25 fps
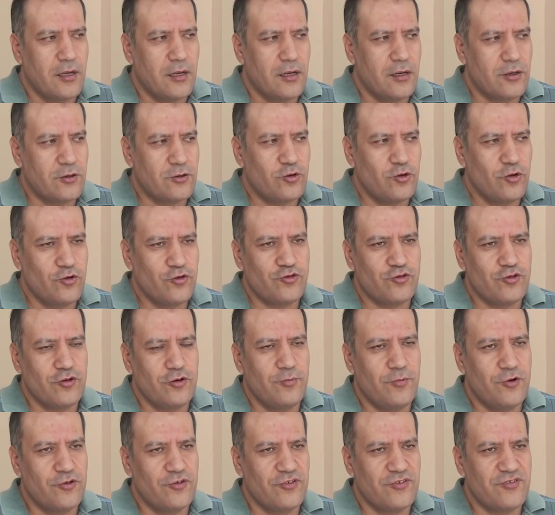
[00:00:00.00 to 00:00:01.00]
А кто
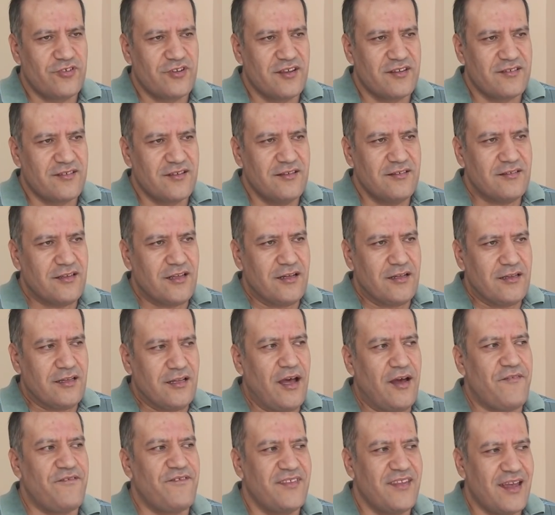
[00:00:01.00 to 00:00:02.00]
что может сказать,
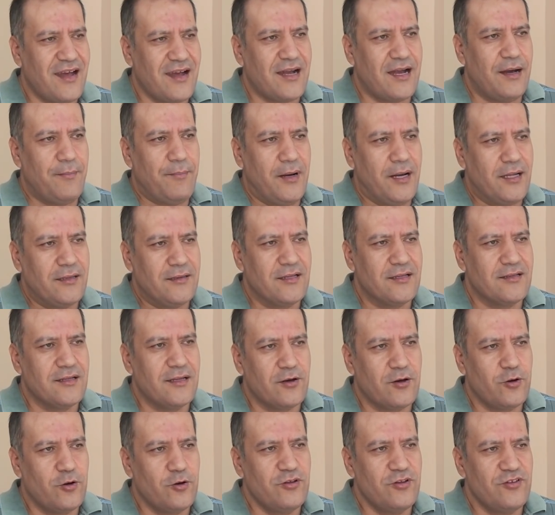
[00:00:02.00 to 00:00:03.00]
когда вся команда
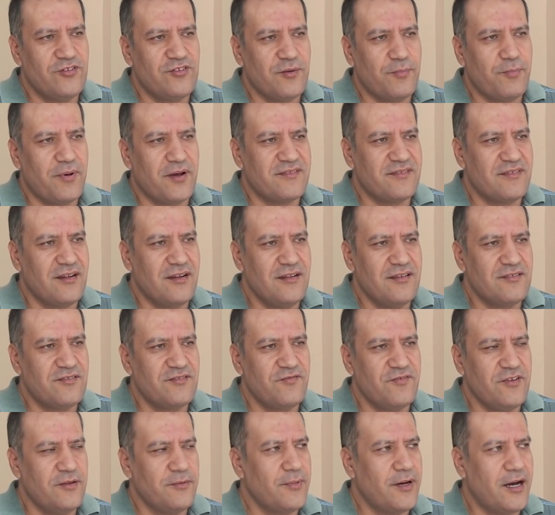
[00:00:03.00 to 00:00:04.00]
находится под
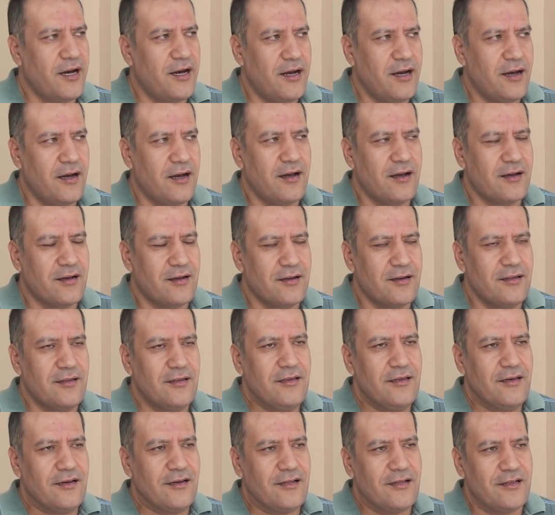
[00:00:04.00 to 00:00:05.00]
следствием, а
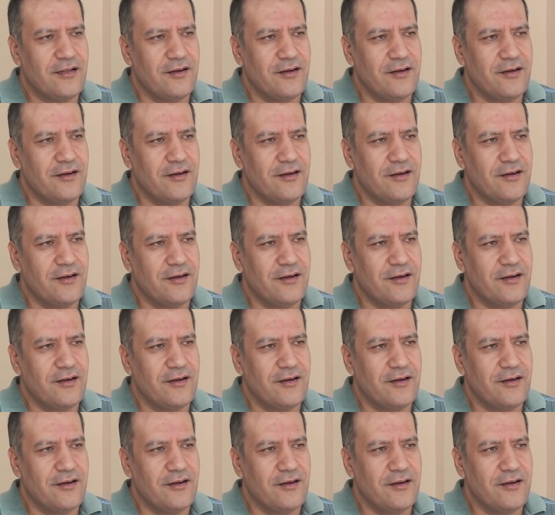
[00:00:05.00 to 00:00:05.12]
их